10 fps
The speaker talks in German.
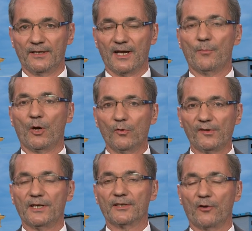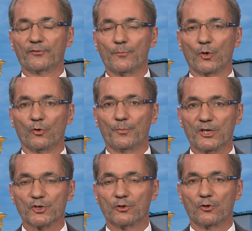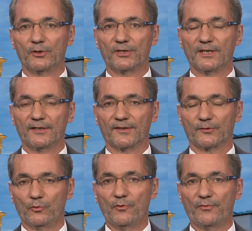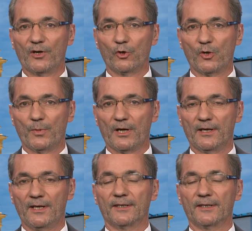Aber Russland auf dem europäischen Kontinent ist unverrückbar.